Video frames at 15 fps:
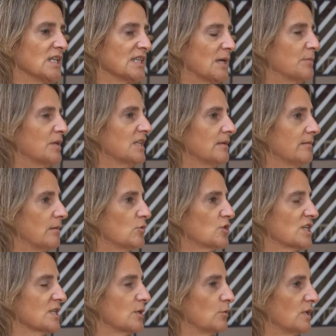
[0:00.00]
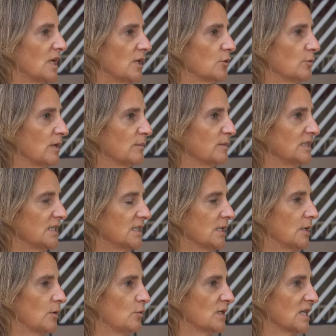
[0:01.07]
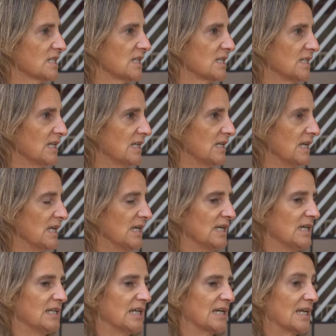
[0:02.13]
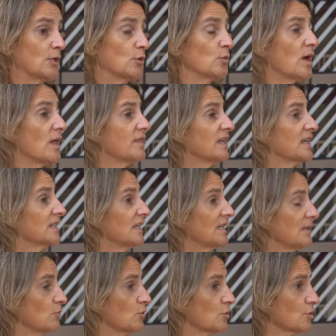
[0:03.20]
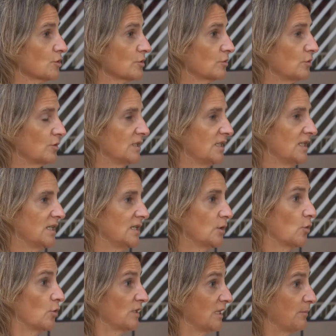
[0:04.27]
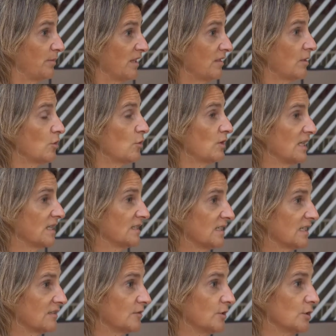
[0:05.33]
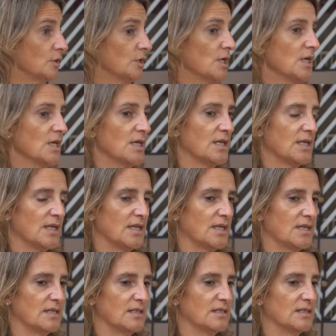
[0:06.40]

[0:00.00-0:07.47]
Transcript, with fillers: También debemos asegurar, obviamente, que una señal en la que no acertáramos con el, precio, con la indicación, eh,